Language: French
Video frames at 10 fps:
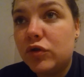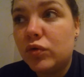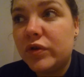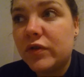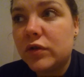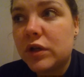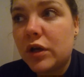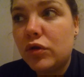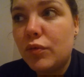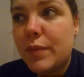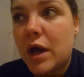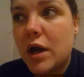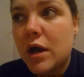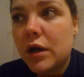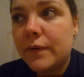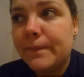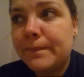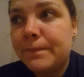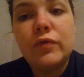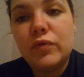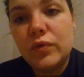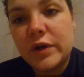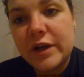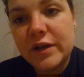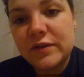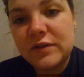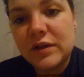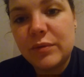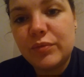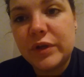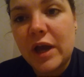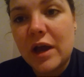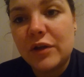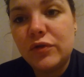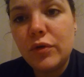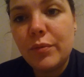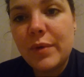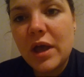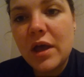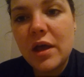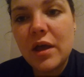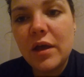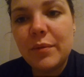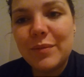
Et du coup, il sortira demain. Je vous laisse, et puis à demain.